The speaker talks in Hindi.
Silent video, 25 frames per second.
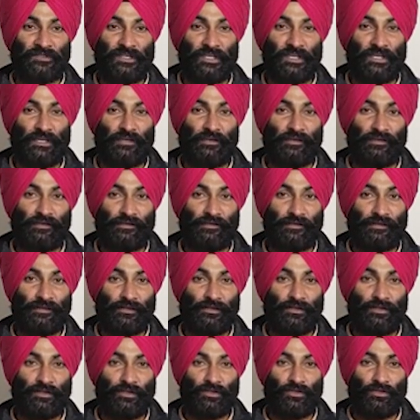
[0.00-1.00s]
से
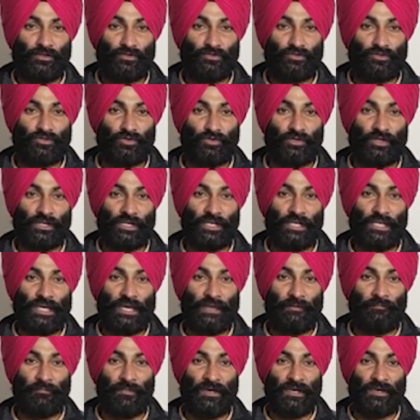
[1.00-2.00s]
जो इनके
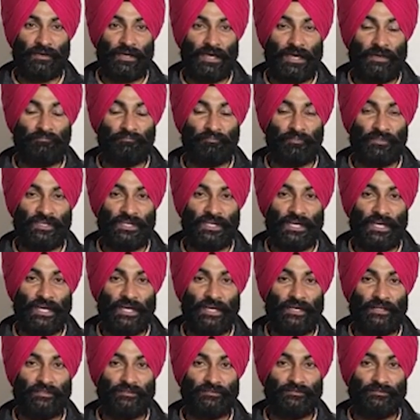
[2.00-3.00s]
एम एम पी हैं